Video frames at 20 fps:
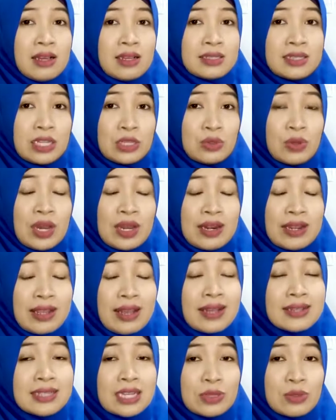satu
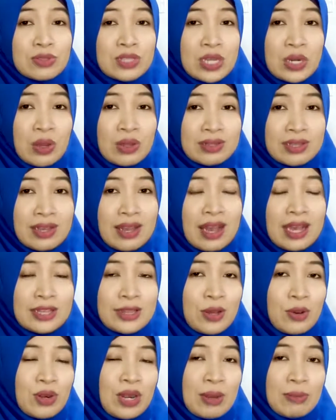harinya satu sendok teh
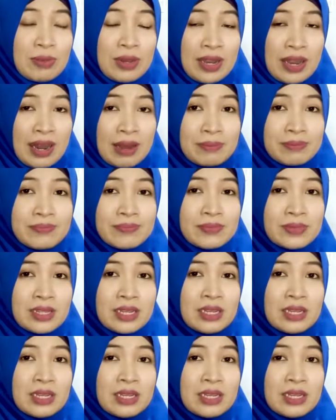atau 6 gram.